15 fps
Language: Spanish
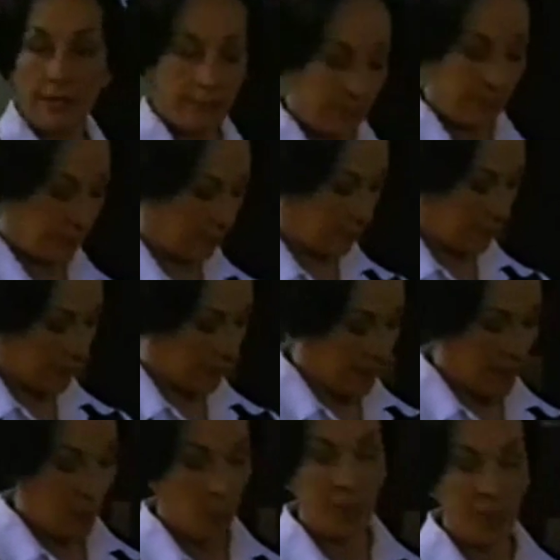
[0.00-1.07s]
Mm.
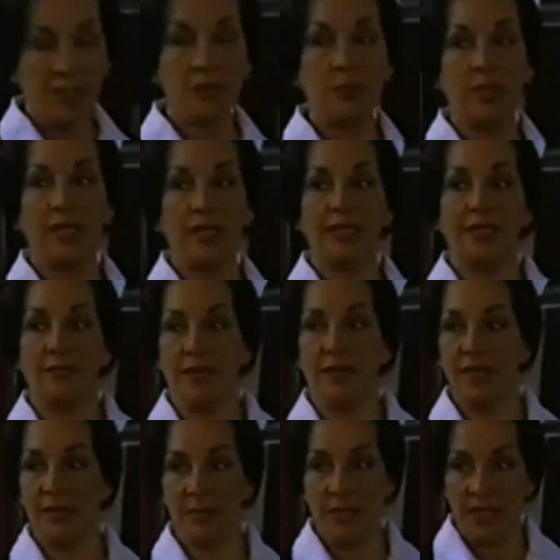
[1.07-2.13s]
Voy a esperar a que
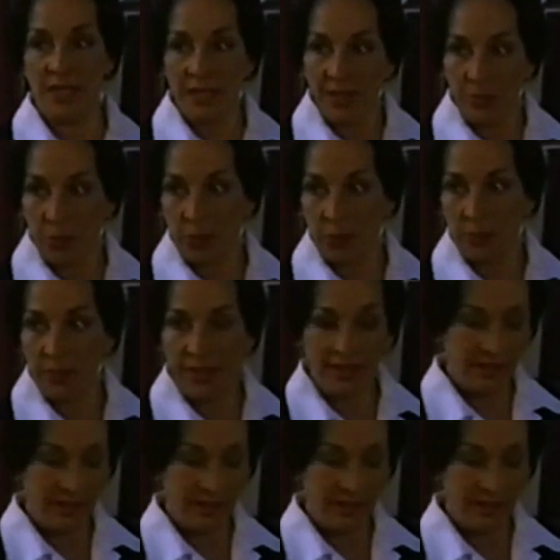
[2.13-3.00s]
venga mi hija por mí.